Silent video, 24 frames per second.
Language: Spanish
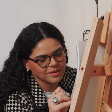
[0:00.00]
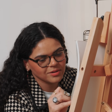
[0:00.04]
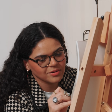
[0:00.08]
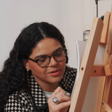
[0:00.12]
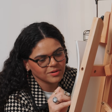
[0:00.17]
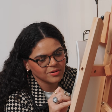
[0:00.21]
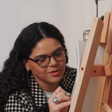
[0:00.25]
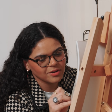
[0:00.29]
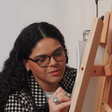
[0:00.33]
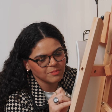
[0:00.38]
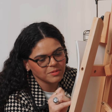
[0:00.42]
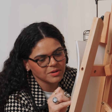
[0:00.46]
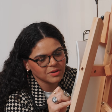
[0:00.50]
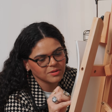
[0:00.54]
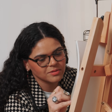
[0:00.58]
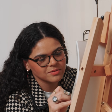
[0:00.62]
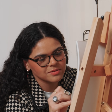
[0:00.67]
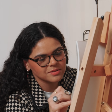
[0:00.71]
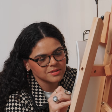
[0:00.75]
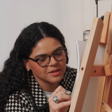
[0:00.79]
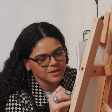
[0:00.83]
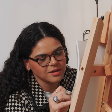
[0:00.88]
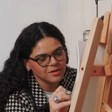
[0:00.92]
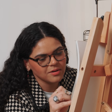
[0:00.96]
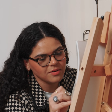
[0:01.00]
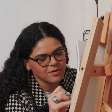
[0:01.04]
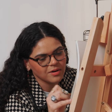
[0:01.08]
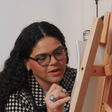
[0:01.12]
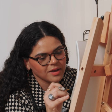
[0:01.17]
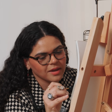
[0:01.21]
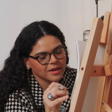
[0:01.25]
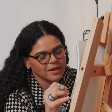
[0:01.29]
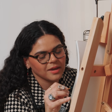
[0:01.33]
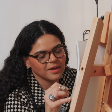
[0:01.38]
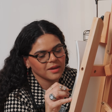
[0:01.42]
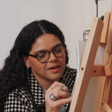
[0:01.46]
yo creo que mi consejo
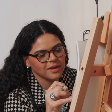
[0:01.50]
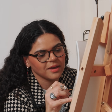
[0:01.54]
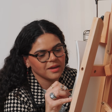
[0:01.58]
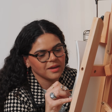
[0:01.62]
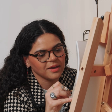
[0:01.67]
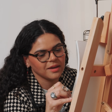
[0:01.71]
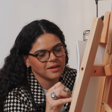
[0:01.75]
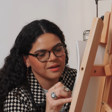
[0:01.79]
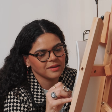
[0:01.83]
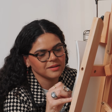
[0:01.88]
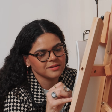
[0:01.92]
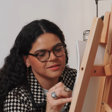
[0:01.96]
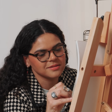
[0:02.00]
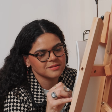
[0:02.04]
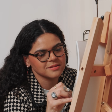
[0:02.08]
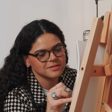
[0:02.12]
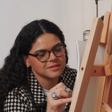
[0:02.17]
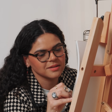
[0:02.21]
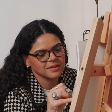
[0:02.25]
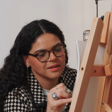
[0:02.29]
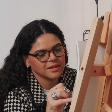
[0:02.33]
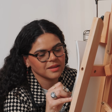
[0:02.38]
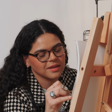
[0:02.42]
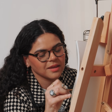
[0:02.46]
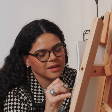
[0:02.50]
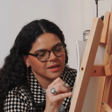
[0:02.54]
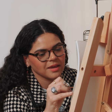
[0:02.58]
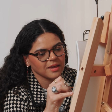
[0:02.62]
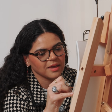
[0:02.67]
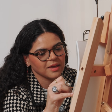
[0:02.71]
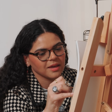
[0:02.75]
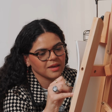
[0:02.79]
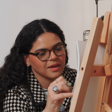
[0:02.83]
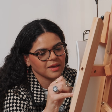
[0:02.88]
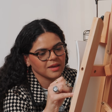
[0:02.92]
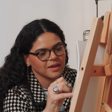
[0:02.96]
es
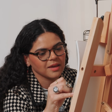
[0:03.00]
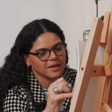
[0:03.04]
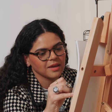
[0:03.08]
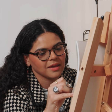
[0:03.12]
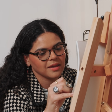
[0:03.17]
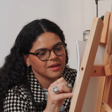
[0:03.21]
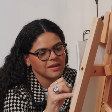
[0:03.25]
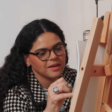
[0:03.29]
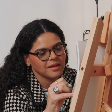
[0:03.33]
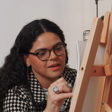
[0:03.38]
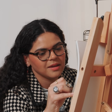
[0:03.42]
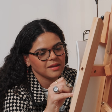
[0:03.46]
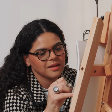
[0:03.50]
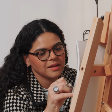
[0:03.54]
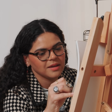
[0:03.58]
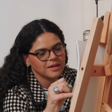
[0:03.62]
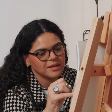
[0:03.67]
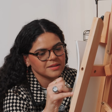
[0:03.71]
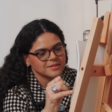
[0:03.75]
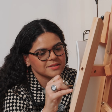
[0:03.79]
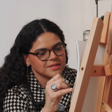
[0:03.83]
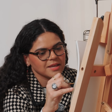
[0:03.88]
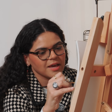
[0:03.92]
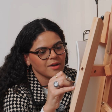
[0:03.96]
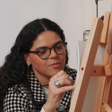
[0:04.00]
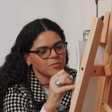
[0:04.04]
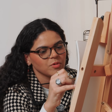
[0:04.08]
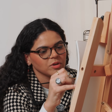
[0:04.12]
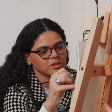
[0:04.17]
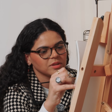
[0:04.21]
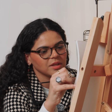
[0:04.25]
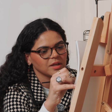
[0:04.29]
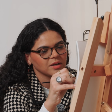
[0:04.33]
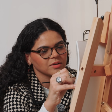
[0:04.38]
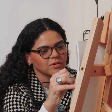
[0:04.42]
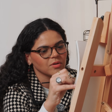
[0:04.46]
que seas muy
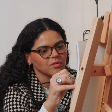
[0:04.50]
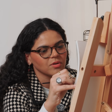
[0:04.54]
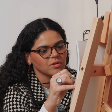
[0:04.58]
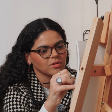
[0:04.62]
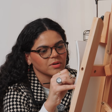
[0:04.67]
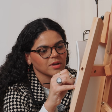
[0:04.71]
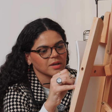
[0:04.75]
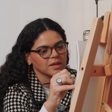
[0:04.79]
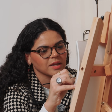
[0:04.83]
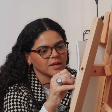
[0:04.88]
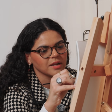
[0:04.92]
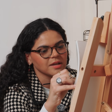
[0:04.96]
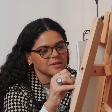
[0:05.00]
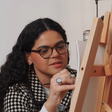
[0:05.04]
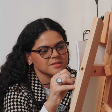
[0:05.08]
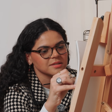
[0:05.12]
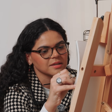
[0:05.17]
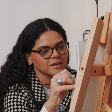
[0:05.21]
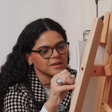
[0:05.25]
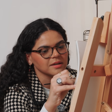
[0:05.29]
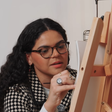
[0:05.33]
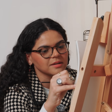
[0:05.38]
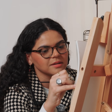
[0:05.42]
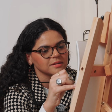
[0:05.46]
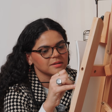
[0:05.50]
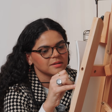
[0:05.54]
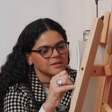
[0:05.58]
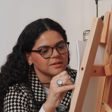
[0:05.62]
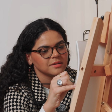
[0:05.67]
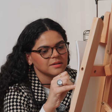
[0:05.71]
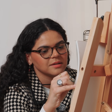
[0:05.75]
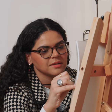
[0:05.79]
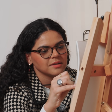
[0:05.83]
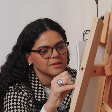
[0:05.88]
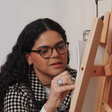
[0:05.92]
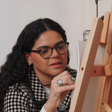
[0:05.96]
terco con lo que quieres hacer
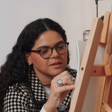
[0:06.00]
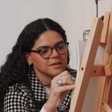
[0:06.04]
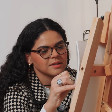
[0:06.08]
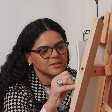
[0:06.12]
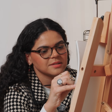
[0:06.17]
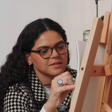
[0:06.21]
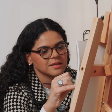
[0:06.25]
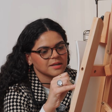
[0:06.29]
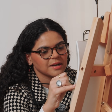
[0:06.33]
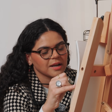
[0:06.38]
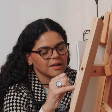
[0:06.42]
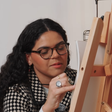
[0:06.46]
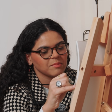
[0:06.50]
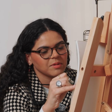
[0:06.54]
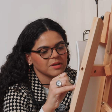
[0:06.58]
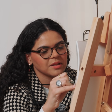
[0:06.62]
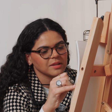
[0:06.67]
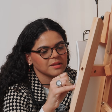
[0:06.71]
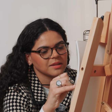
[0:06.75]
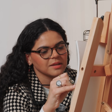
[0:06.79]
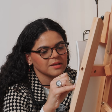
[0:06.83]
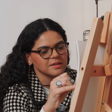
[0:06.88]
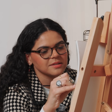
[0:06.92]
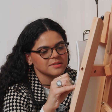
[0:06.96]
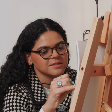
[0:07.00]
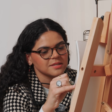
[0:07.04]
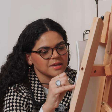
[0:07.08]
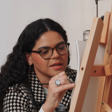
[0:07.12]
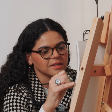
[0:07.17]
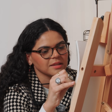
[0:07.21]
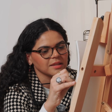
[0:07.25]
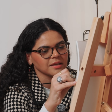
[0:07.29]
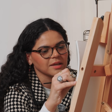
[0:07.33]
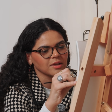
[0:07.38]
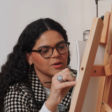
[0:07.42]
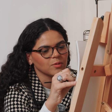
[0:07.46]
y si realmente mm.
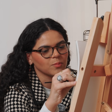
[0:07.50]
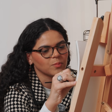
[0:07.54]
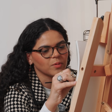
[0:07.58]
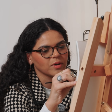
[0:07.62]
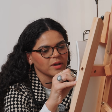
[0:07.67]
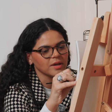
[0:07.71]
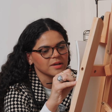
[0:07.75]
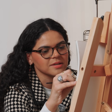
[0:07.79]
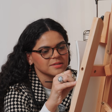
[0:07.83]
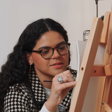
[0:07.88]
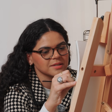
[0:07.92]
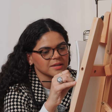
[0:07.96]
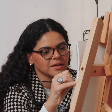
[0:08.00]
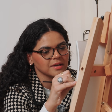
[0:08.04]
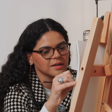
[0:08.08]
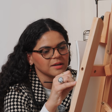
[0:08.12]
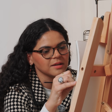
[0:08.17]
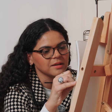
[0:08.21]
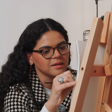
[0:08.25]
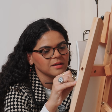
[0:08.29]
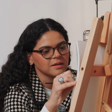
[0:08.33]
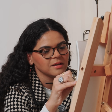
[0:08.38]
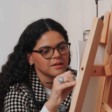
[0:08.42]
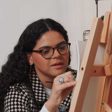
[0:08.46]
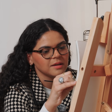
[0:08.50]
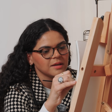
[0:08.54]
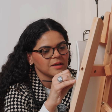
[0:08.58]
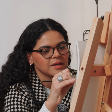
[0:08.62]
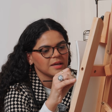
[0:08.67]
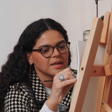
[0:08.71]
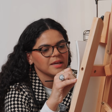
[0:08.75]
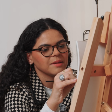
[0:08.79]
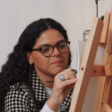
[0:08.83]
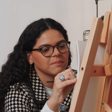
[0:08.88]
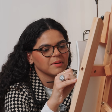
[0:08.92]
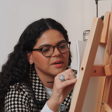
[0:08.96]
sientes que lo puedes hacer,
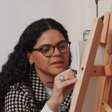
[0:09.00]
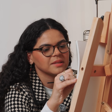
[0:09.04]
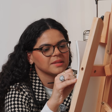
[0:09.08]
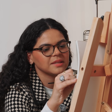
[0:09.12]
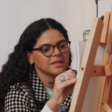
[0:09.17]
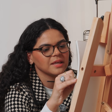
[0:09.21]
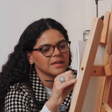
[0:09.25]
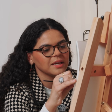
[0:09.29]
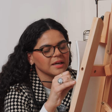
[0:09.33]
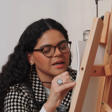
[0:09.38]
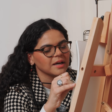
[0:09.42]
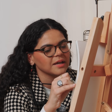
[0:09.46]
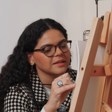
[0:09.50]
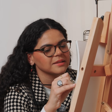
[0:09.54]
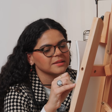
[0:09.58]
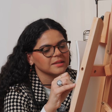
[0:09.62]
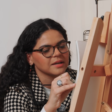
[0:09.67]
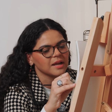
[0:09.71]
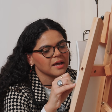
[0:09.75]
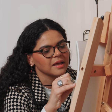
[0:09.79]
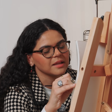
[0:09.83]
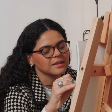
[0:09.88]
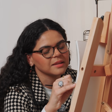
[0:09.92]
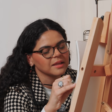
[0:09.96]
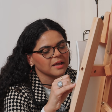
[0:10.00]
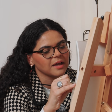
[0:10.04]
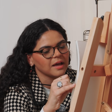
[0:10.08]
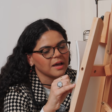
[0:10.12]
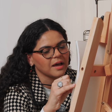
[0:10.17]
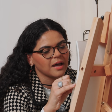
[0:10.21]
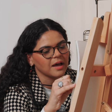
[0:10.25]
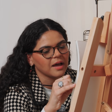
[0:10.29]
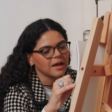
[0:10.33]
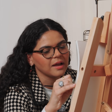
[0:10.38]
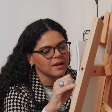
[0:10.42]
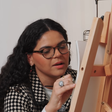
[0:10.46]
investiga, trata,
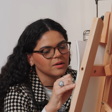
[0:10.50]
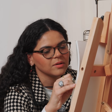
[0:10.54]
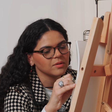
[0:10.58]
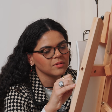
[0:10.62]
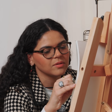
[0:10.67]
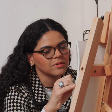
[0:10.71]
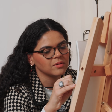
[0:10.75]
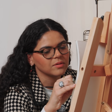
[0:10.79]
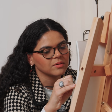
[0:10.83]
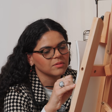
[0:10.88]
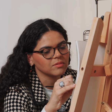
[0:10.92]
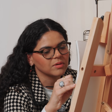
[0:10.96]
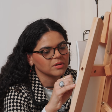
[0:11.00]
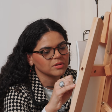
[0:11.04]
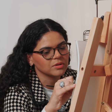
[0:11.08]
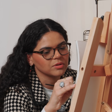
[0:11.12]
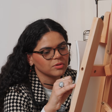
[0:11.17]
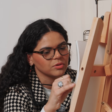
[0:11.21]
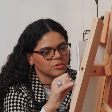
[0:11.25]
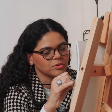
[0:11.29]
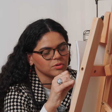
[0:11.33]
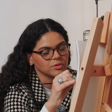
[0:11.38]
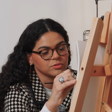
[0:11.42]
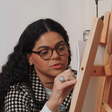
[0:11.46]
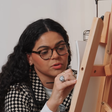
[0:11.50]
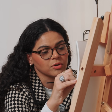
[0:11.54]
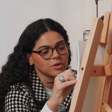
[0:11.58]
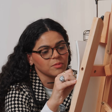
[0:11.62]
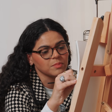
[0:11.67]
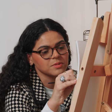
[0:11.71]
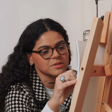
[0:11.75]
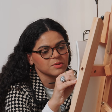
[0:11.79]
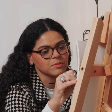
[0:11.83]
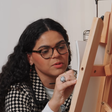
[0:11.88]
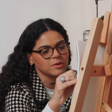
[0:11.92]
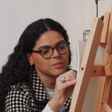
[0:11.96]
hazlo. Cuando nosotros
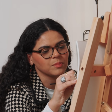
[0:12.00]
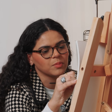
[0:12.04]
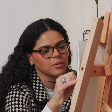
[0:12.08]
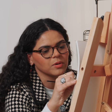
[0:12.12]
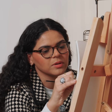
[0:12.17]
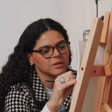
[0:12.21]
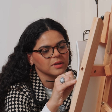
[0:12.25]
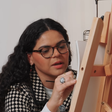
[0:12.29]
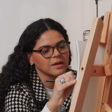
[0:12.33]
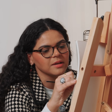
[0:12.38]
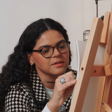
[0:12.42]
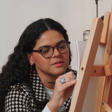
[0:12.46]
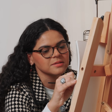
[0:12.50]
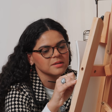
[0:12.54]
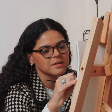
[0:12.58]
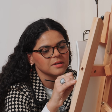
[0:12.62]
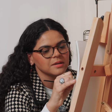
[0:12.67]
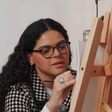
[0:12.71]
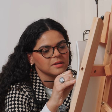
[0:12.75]
empezamos el podcast,